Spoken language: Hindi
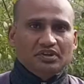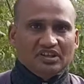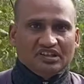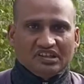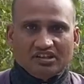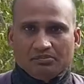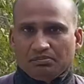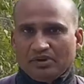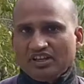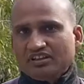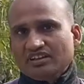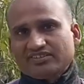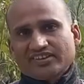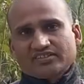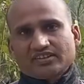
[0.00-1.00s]
भी नहीं पे
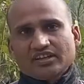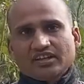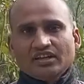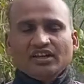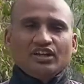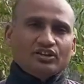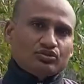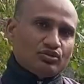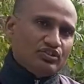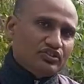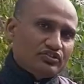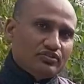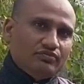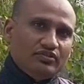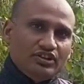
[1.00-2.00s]
कर सकते हैं तो
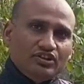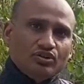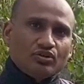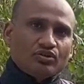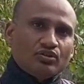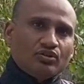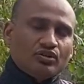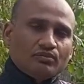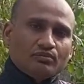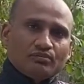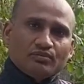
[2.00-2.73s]
इस वीडियो को